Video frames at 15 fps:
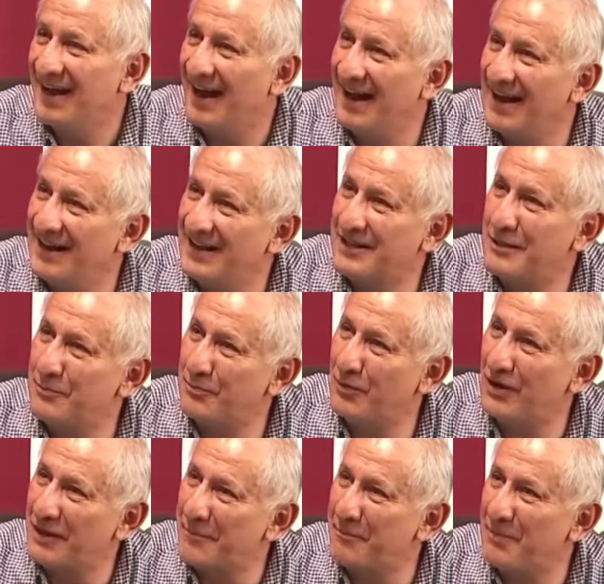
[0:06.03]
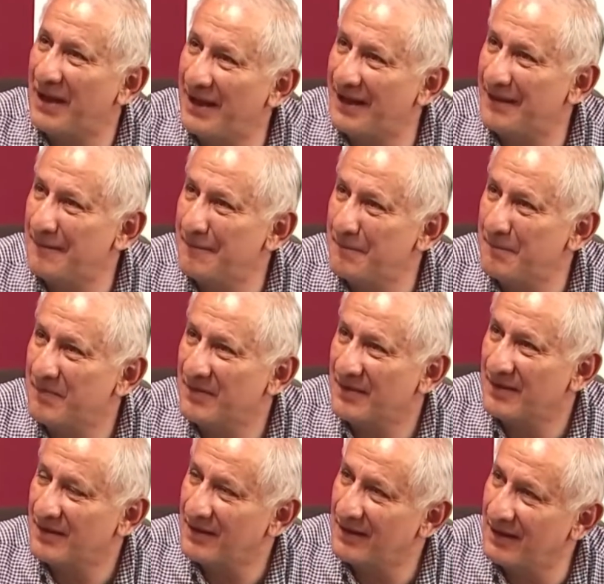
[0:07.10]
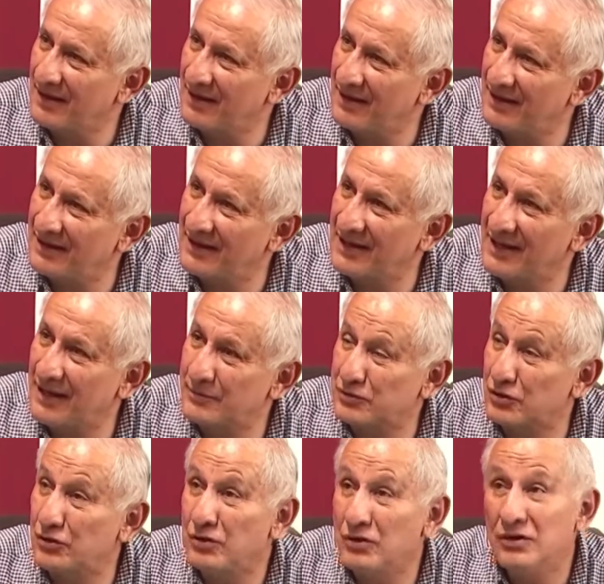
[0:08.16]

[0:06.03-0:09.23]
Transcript: al equipo a que pague en el lapso,